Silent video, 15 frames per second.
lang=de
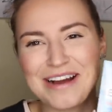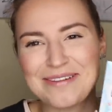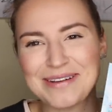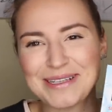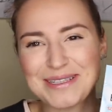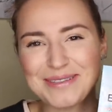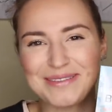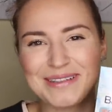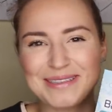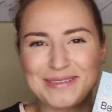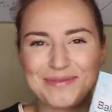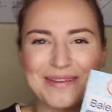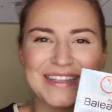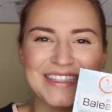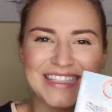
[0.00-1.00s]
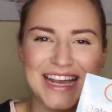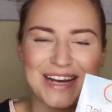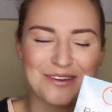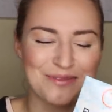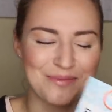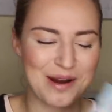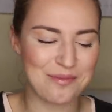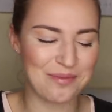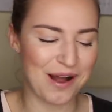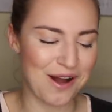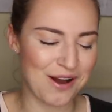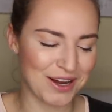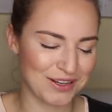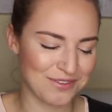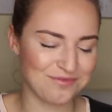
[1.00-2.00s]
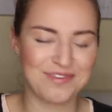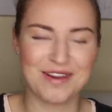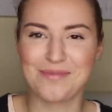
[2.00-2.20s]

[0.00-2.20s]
kann man sowas immer sehr gut mal brauchen,